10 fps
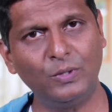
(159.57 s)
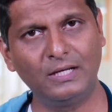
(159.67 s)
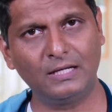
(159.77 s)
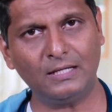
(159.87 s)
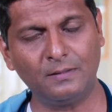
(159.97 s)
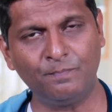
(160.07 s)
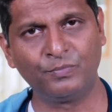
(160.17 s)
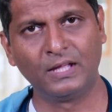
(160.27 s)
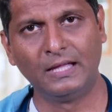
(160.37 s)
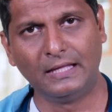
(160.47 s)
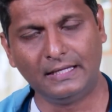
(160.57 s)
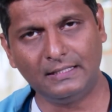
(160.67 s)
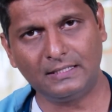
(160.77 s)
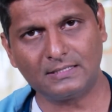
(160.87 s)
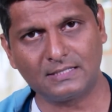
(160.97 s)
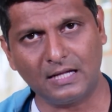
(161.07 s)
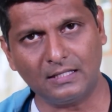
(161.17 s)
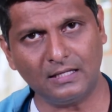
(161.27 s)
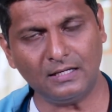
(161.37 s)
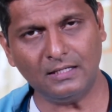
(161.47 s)
டூ என்னென்னா இந்த
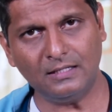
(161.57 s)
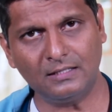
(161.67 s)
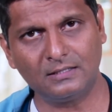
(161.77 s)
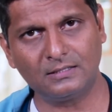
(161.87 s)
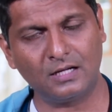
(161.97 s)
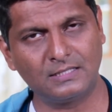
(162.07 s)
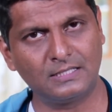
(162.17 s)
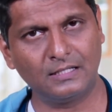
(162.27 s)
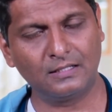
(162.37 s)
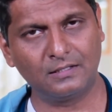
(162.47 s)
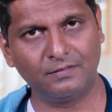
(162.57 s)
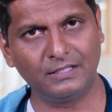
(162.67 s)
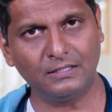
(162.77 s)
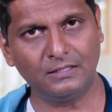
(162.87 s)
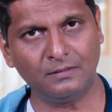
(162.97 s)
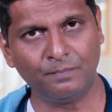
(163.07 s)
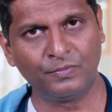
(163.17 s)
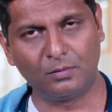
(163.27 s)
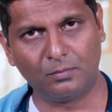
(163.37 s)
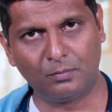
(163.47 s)
சாதாரண காய்ச்சலுக்கு வந்து
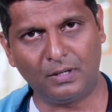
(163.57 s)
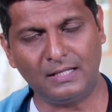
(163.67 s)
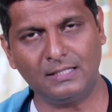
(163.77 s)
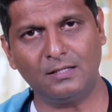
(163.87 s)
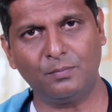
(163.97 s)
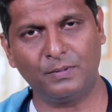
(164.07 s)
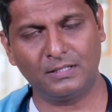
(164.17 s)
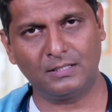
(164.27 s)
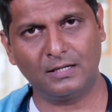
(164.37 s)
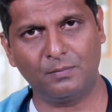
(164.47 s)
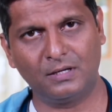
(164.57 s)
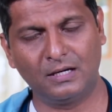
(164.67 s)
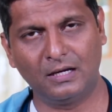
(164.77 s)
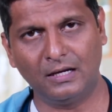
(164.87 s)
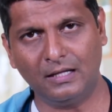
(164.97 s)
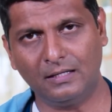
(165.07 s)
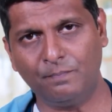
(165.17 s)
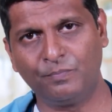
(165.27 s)
பாதிக்கப்பட்ட நபர்களில்